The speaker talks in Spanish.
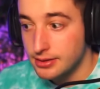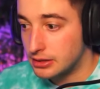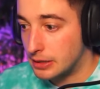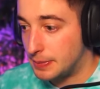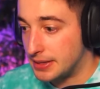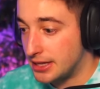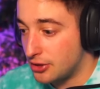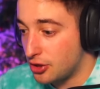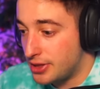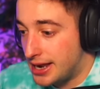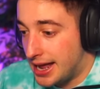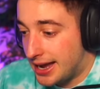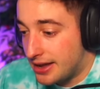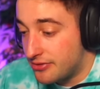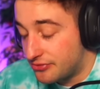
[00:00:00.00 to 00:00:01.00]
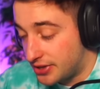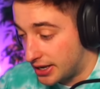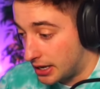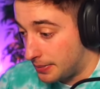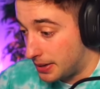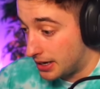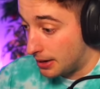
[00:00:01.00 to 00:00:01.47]
dependiendo de la gente
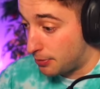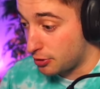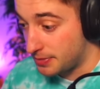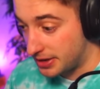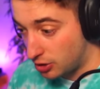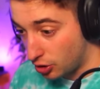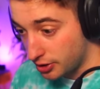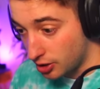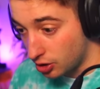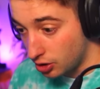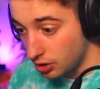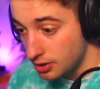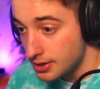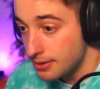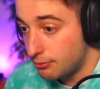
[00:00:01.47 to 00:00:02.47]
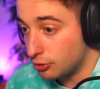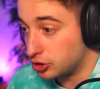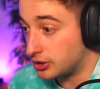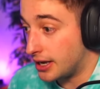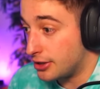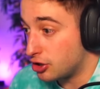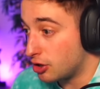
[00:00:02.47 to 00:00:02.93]
que venga por mi código, pues
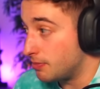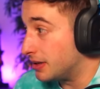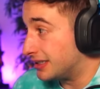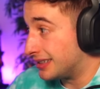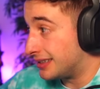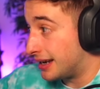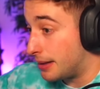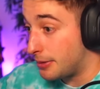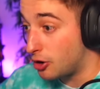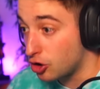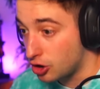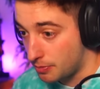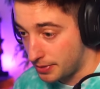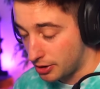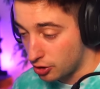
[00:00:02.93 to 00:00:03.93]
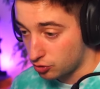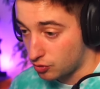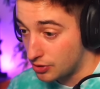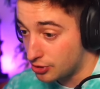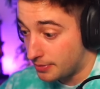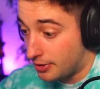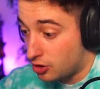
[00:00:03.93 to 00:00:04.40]
K-Drop me tratará mejor o peor.
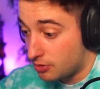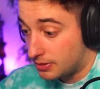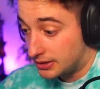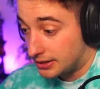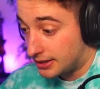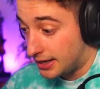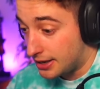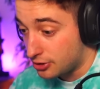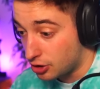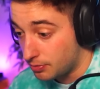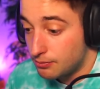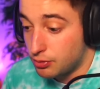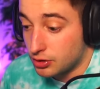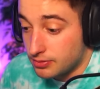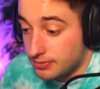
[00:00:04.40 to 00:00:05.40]
Cuanto mejor me trate K-Drop, pues